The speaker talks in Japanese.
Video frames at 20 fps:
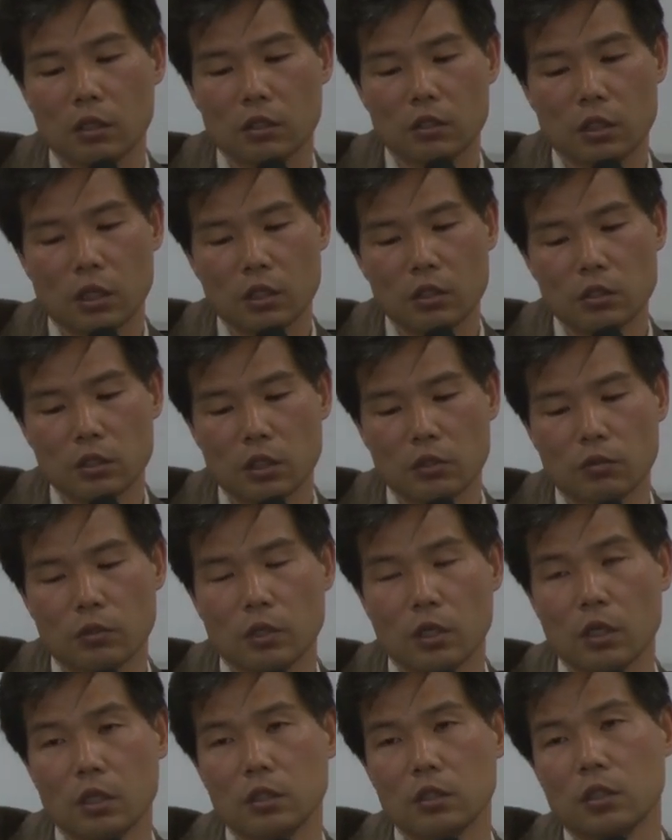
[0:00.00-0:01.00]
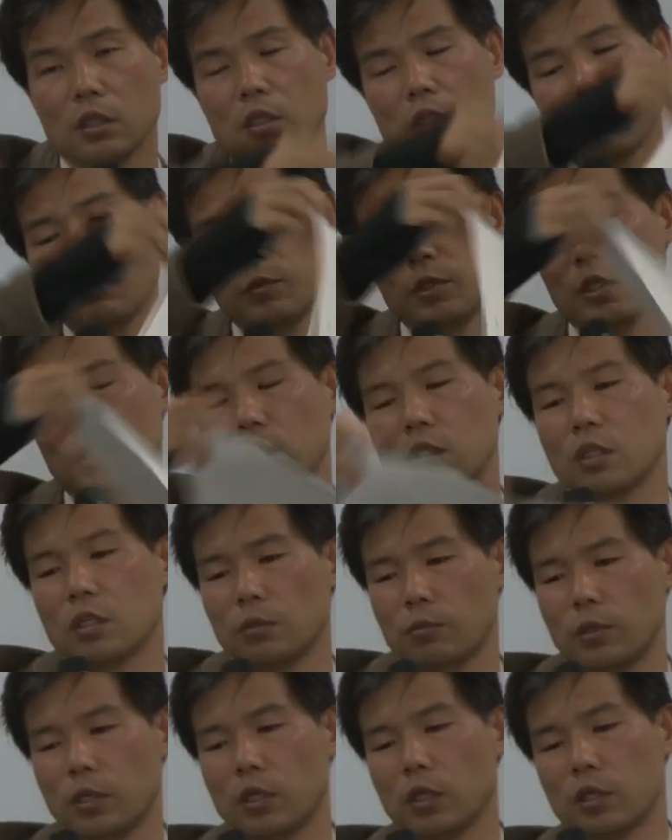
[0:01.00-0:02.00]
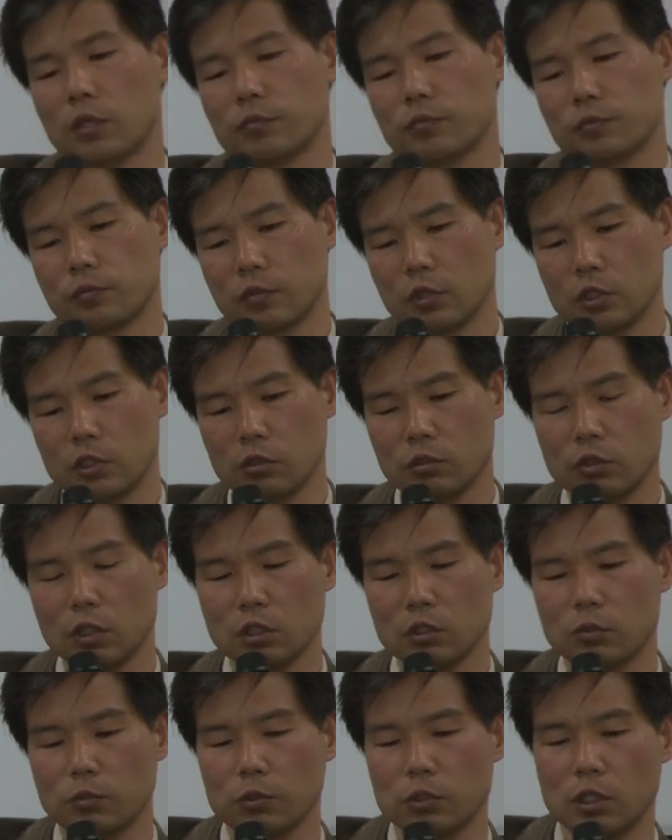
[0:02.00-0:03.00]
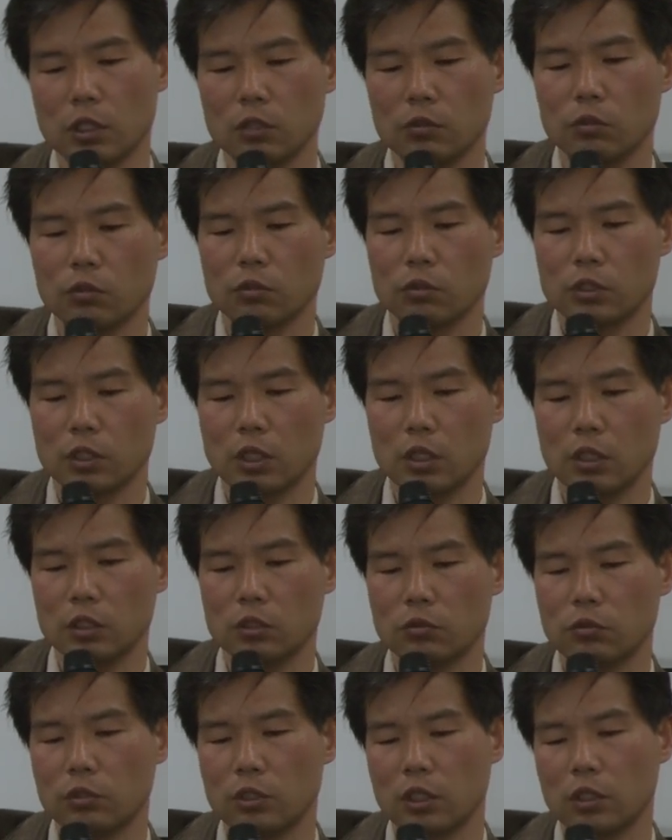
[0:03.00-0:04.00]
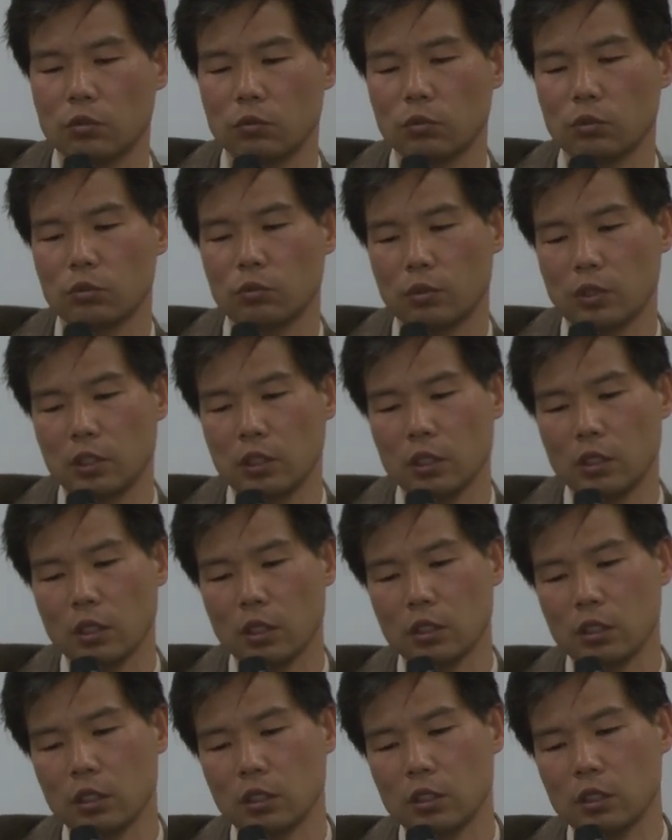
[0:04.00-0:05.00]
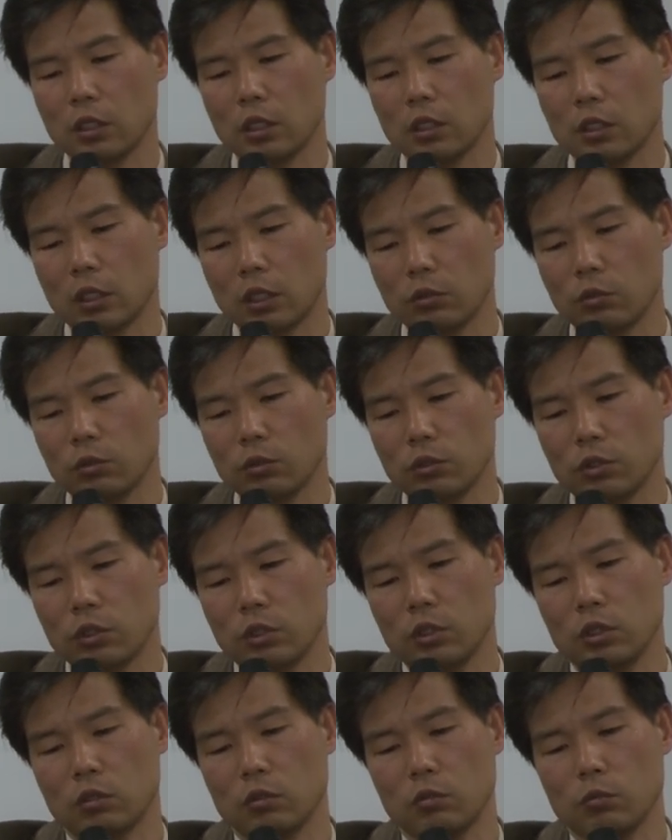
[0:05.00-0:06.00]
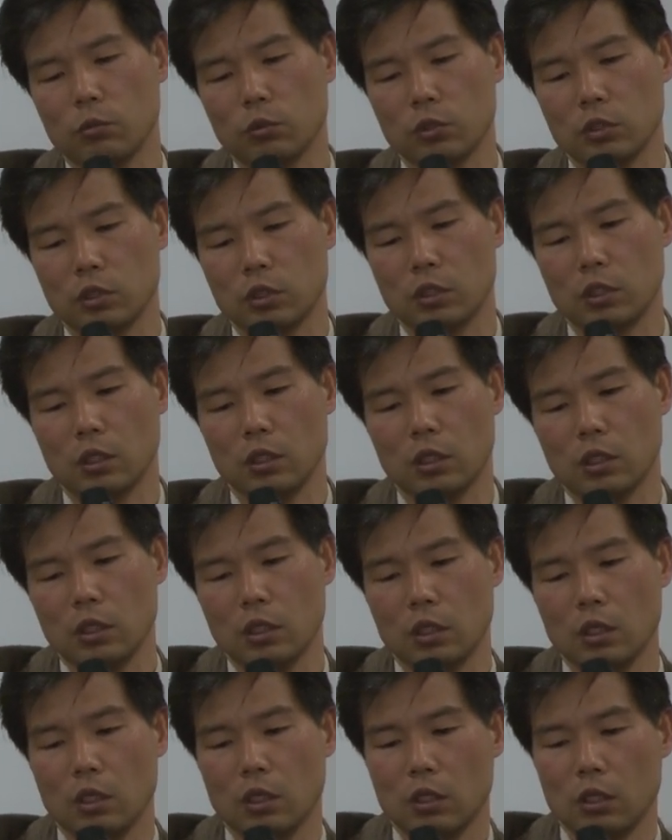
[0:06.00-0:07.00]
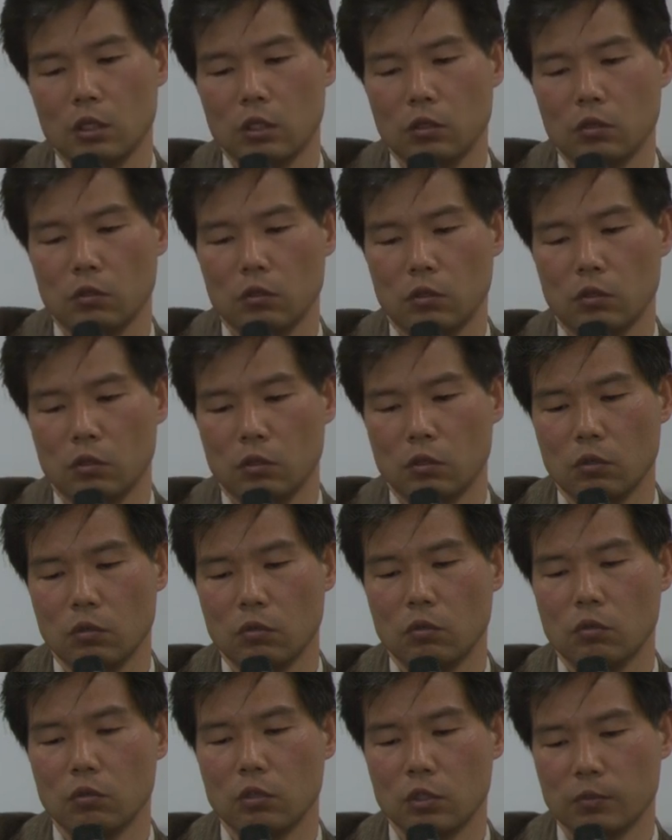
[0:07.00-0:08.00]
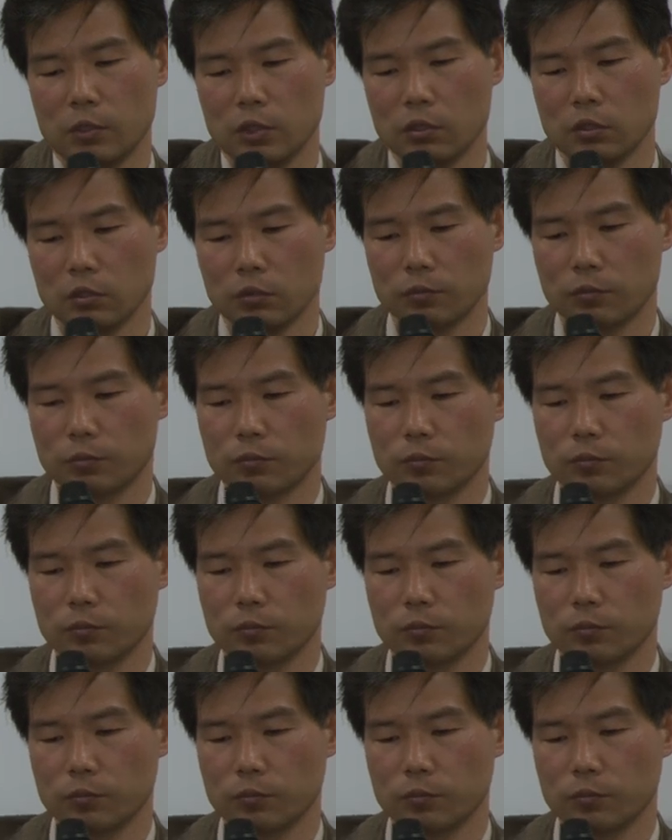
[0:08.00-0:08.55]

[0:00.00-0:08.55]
3者の関係で見なければ少なくとも戦後の在日コリアンのことは理解できないだろうというふうに思っております。